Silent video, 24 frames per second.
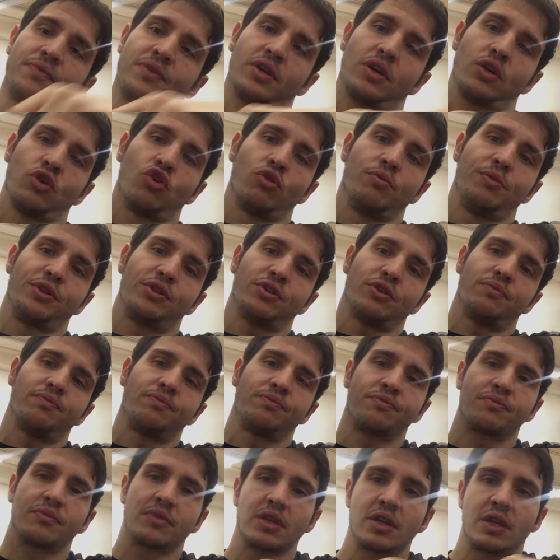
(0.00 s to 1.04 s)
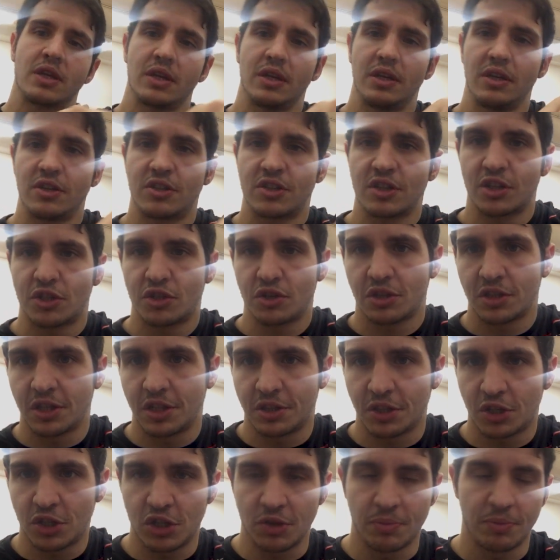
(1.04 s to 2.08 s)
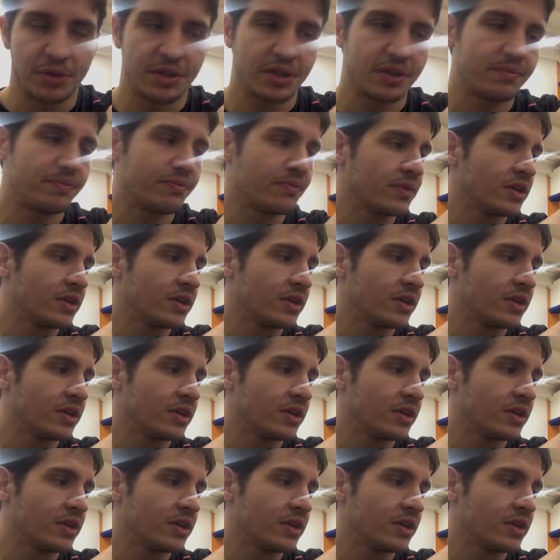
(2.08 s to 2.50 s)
Gomito, inserzione del tricipite.